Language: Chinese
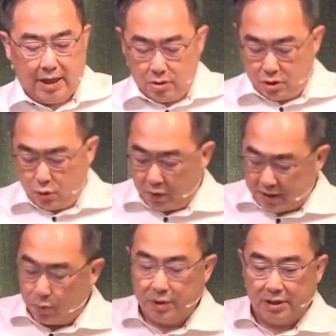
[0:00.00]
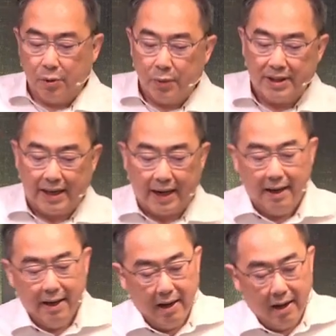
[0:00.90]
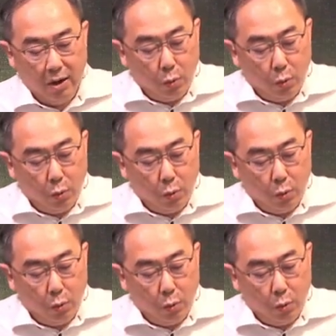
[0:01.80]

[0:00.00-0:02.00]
所以现在就是多结果子的问题了。